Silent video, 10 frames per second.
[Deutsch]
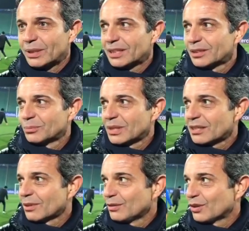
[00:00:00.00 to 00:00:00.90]
äh, um die
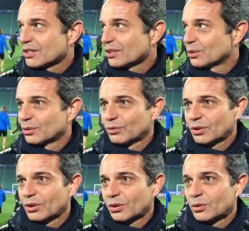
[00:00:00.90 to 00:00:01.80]
Qualifikation für
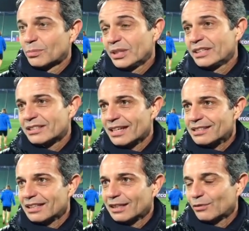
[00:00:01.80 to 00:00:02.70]
die Europa League
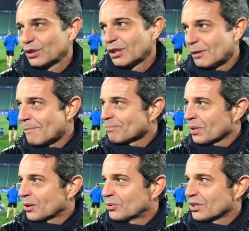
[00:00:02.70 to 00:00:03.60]
16. Final.
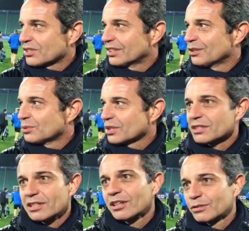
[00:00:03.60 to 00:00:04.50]
Und das sind die
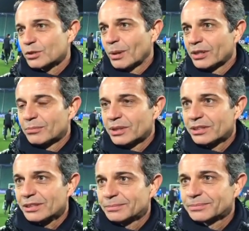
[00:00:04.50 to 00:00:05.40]
Ausgangslagen, die spannend machen.